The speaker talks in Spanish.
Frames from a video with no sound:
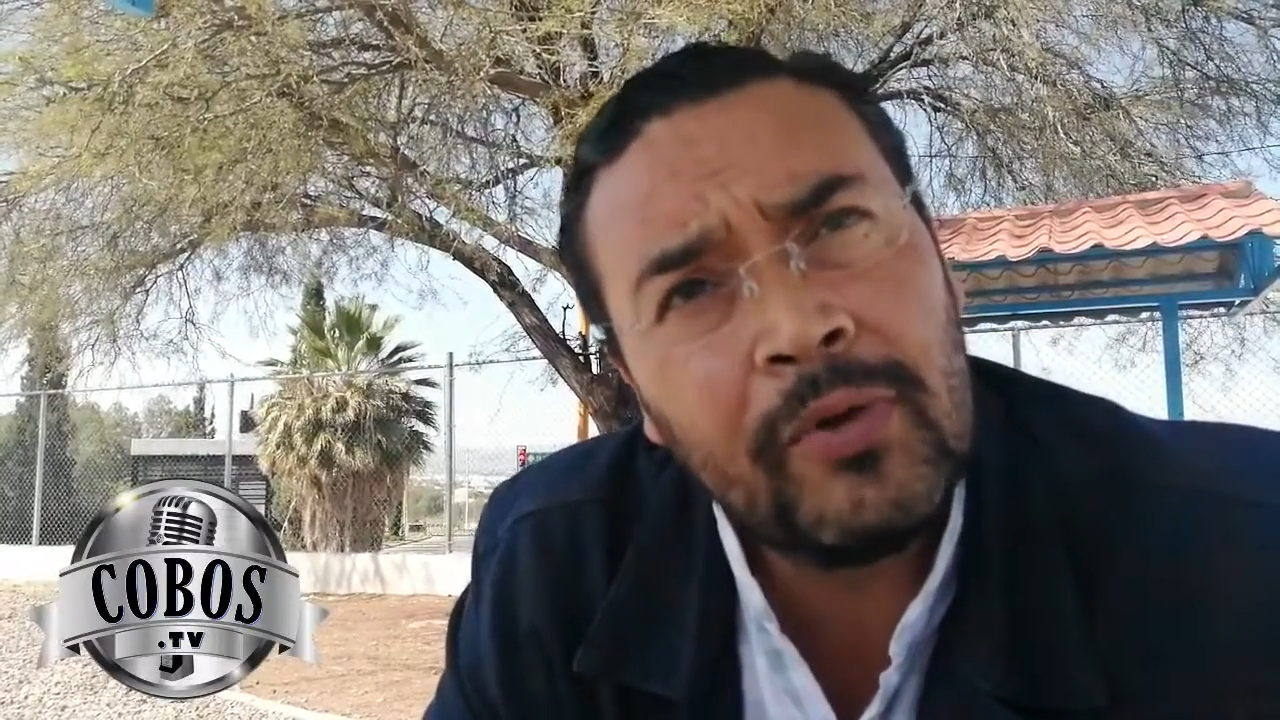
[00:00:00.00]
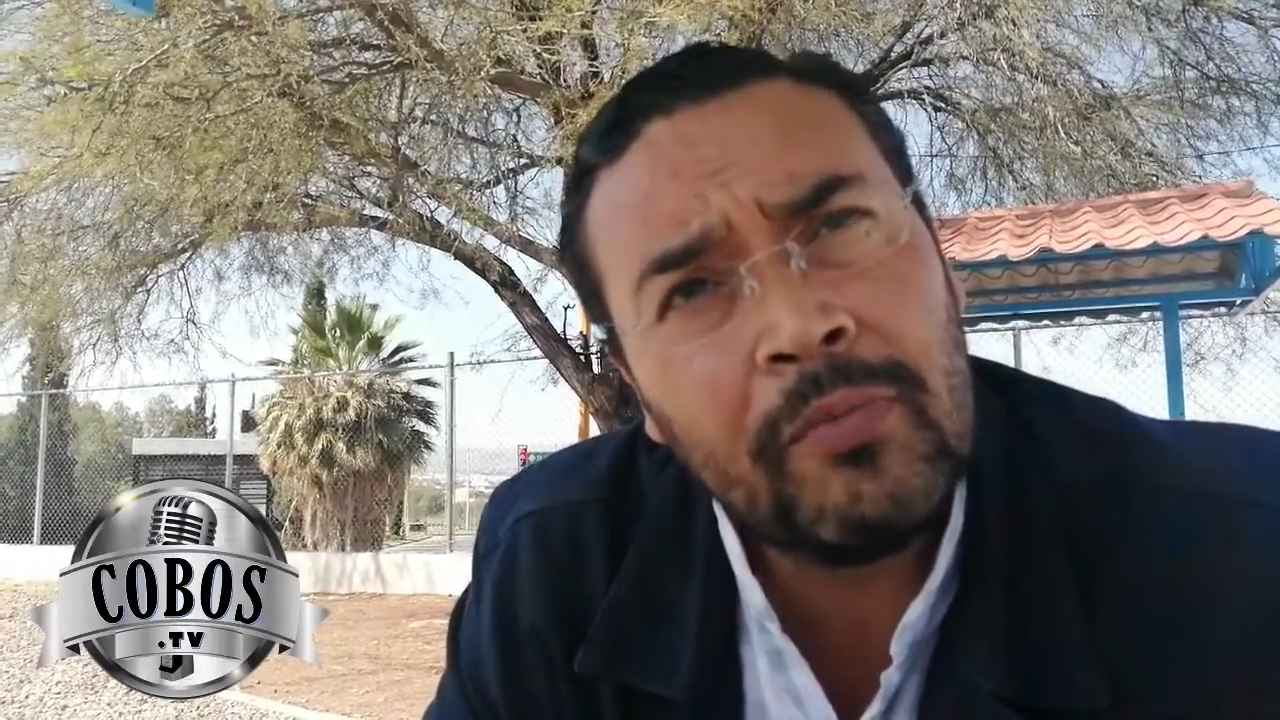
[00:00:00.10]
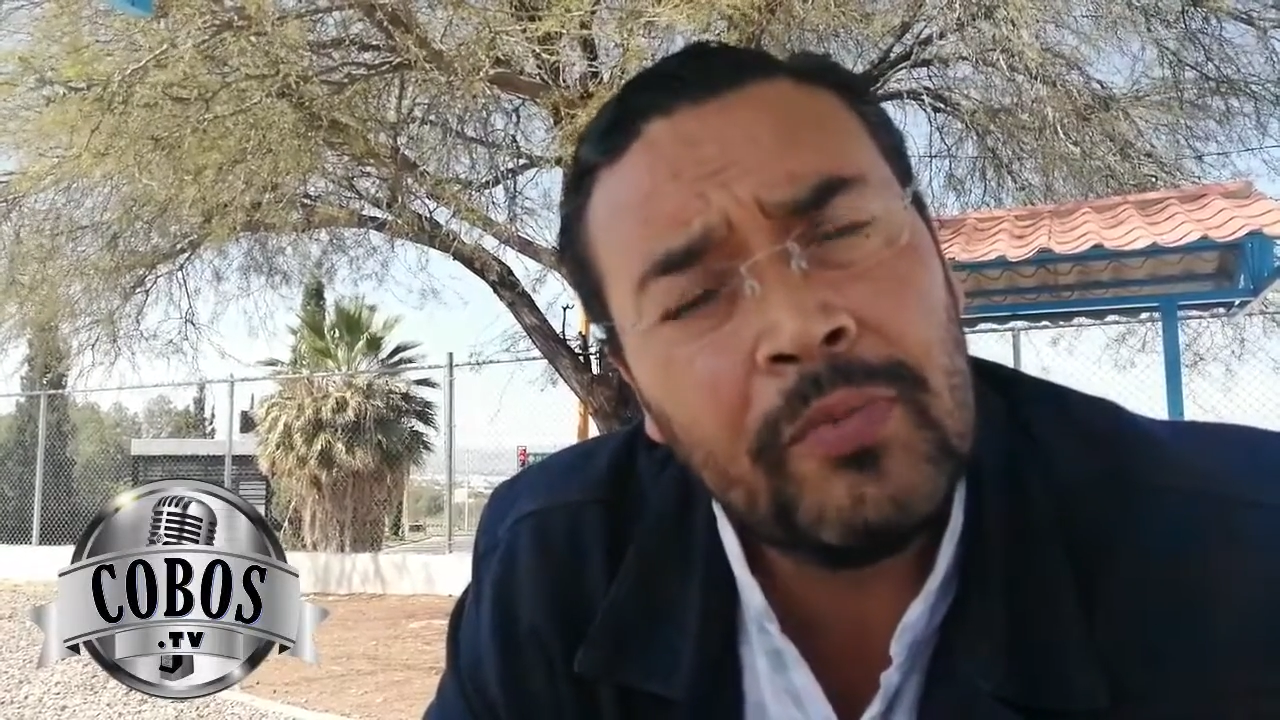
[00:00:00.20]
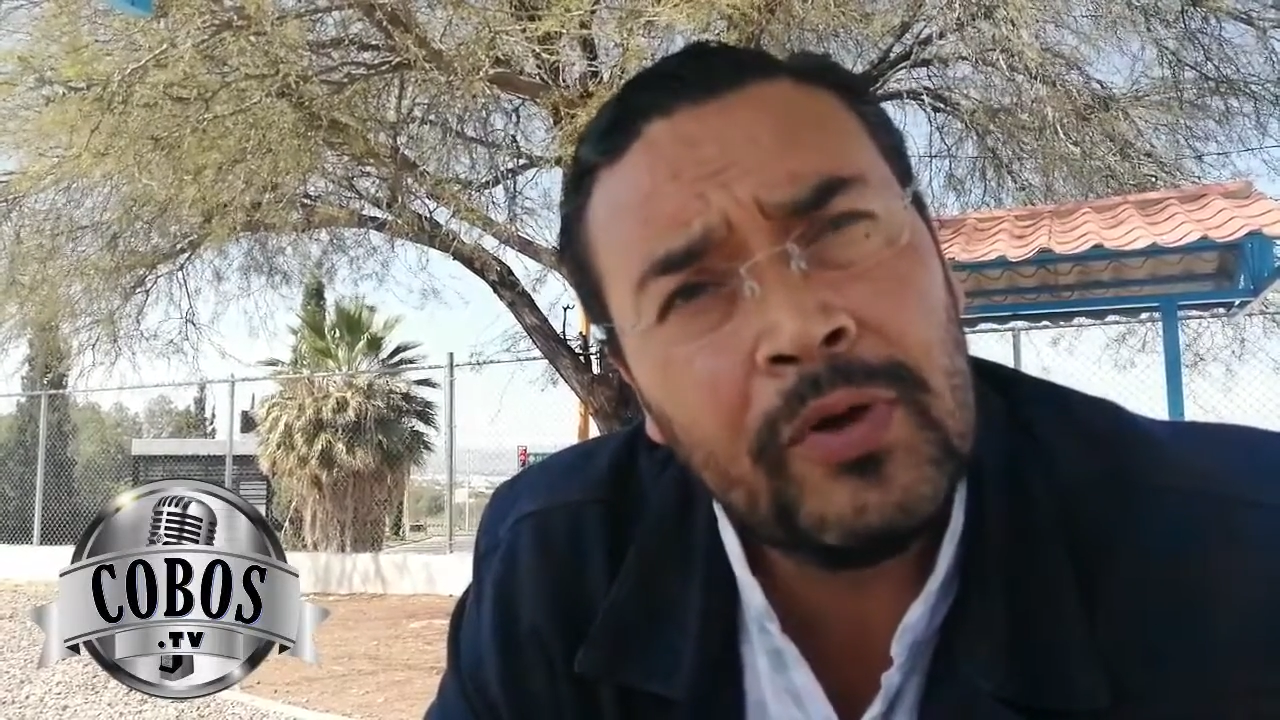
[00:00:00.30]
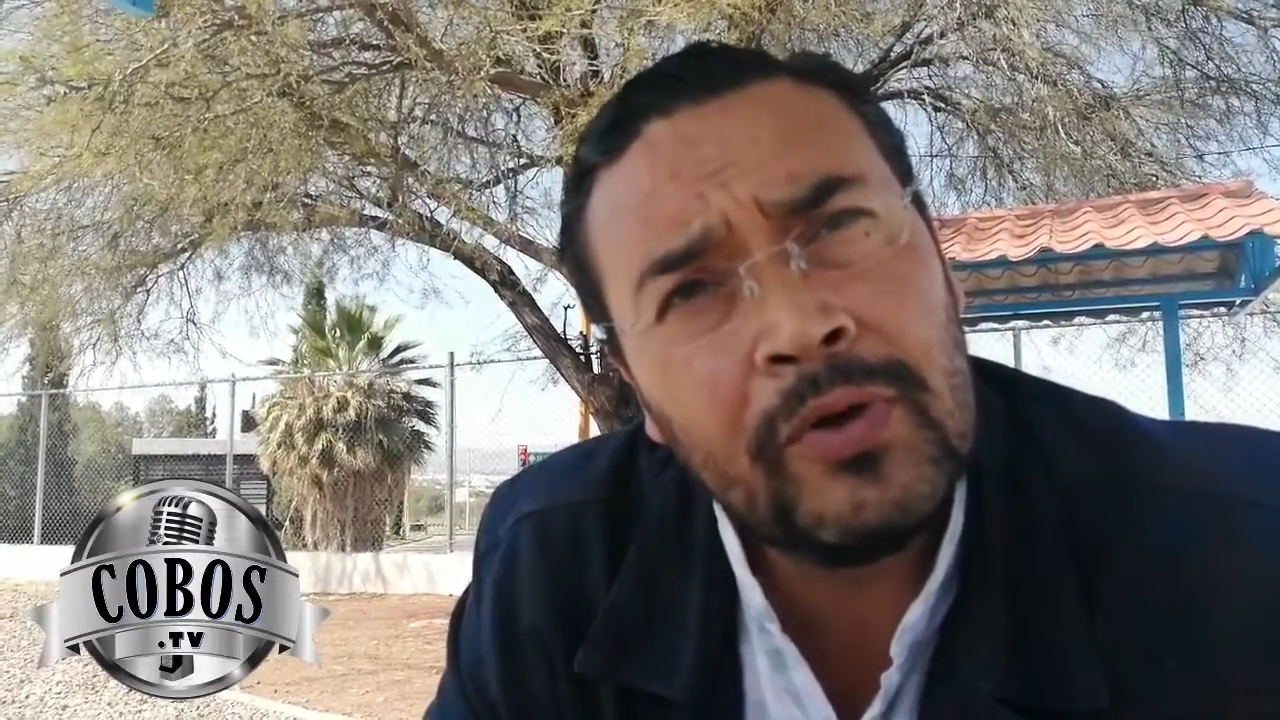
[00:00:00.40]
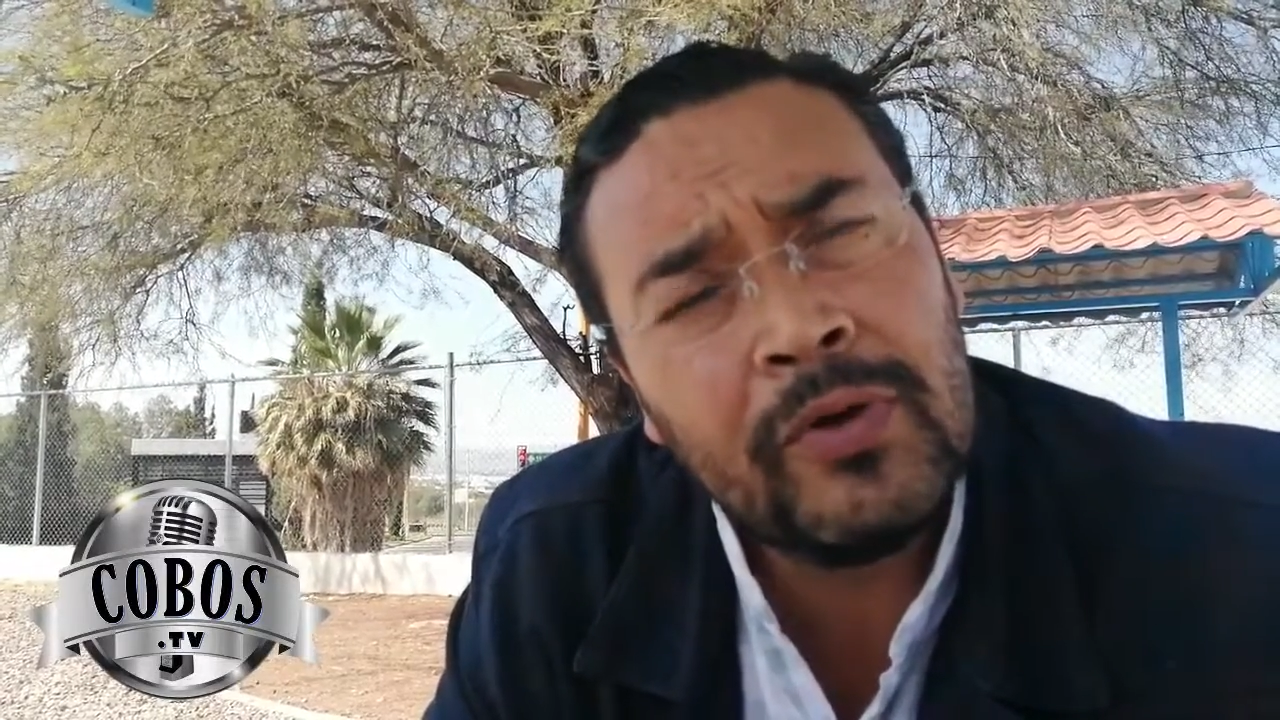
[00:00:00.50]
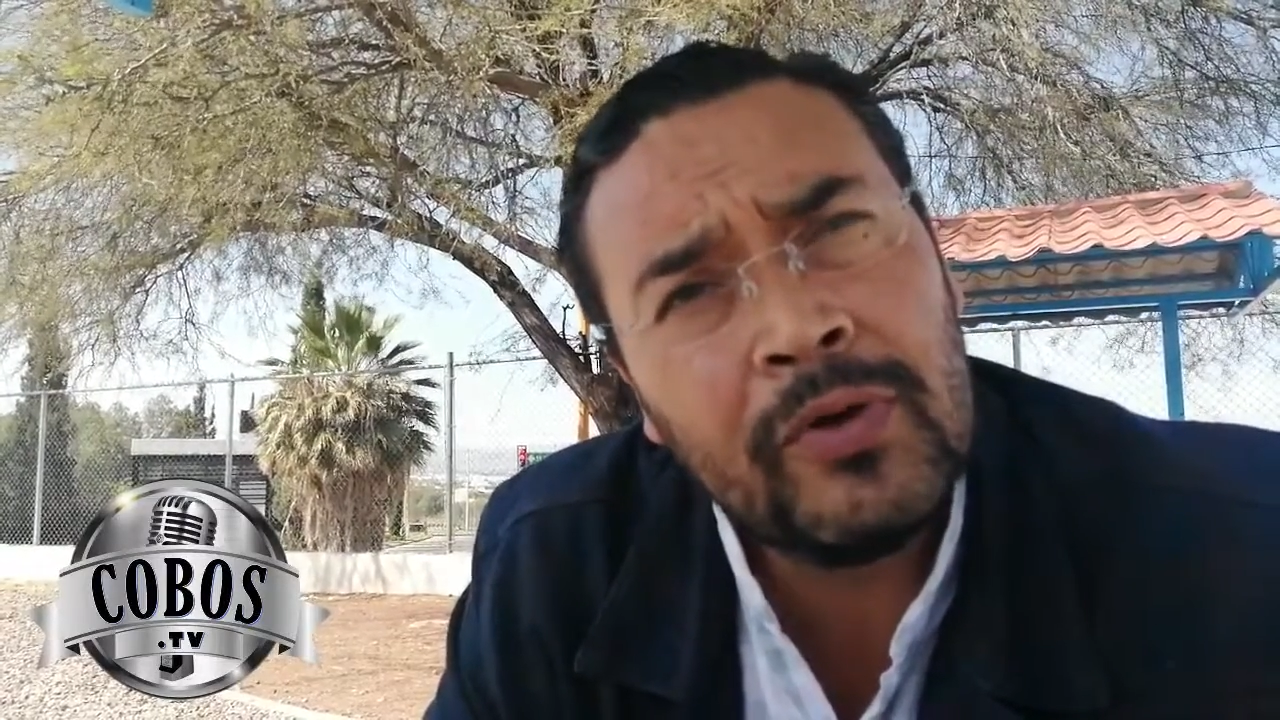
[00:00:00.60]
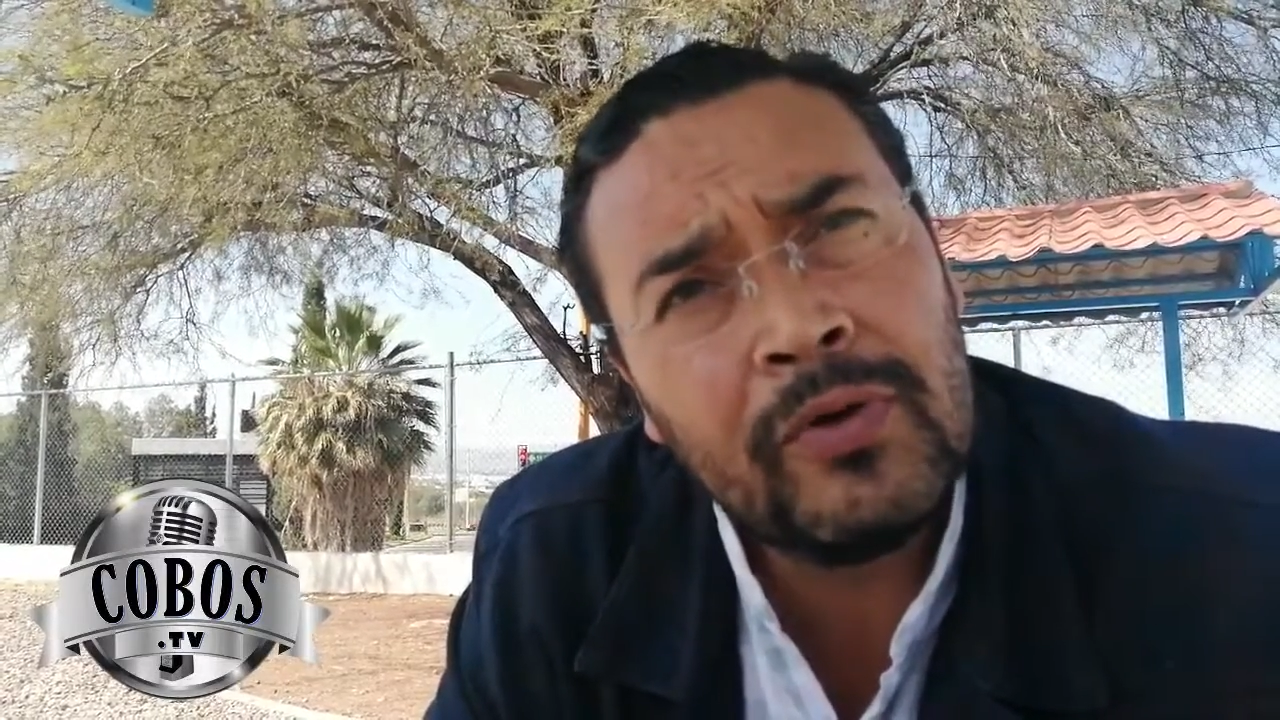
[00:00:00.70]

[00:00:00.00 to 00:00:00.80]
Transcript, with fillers: propio